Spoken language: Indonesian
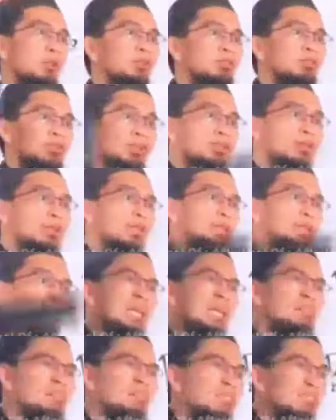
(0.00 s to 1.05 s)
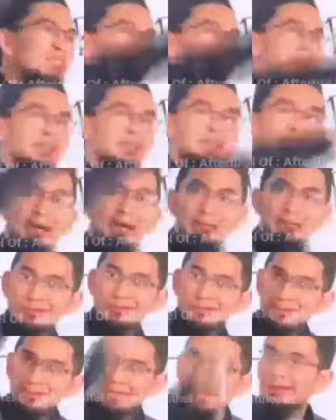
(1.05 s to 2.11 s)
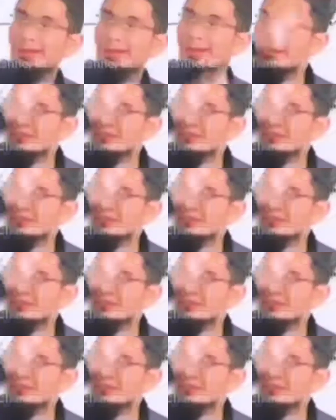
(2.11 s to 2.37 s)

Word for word: demi Allah saya katakan tidak ada faidahnya Anda ngaji sekarang,